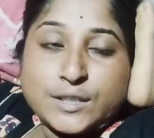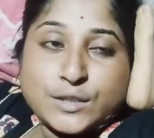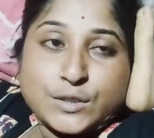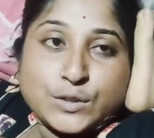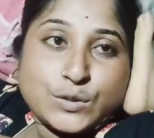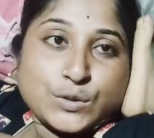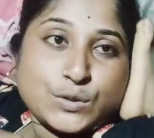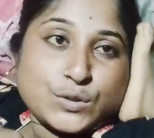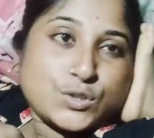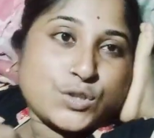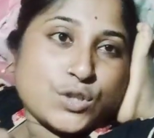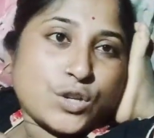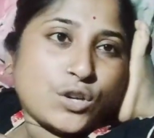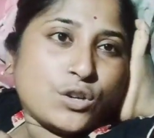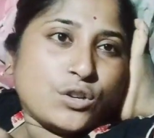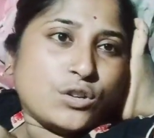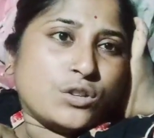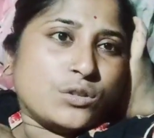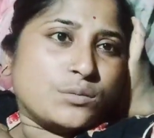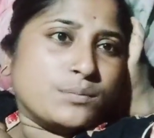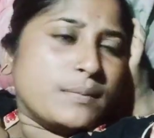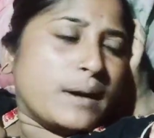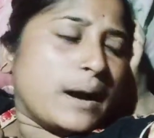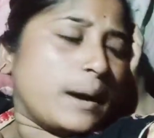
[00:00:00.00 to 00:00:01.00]
তো চলো
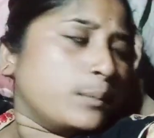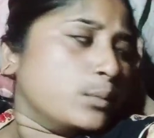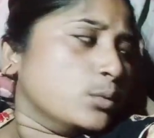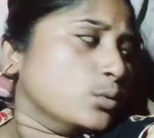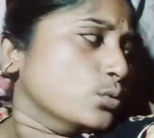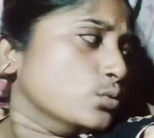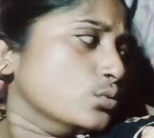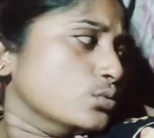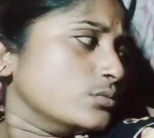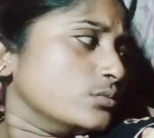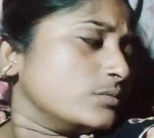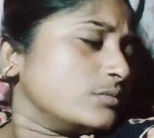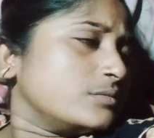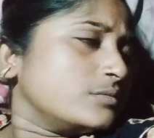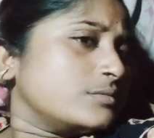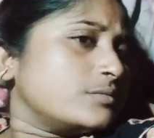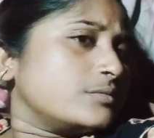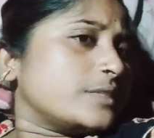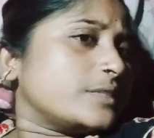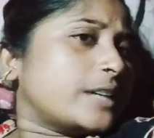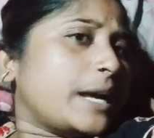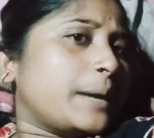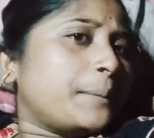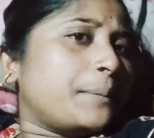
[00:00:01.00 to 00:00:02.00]
বাবু
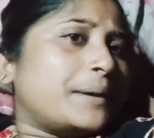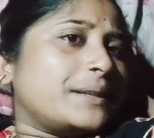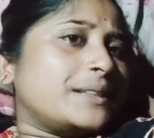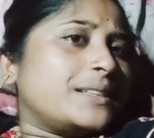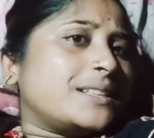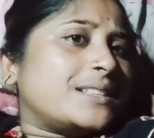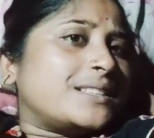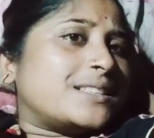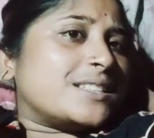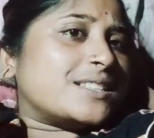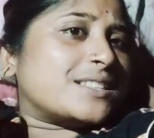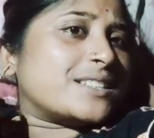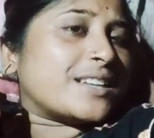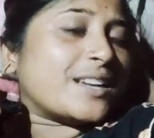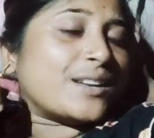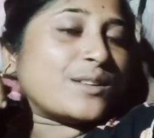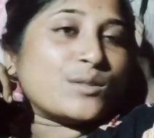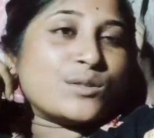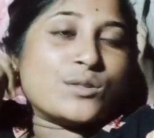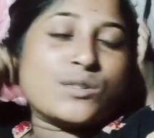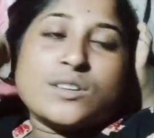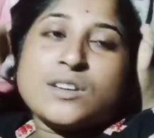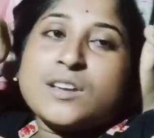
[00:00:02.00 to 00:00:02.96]
গায়ে পা দিচ্ছিস কেন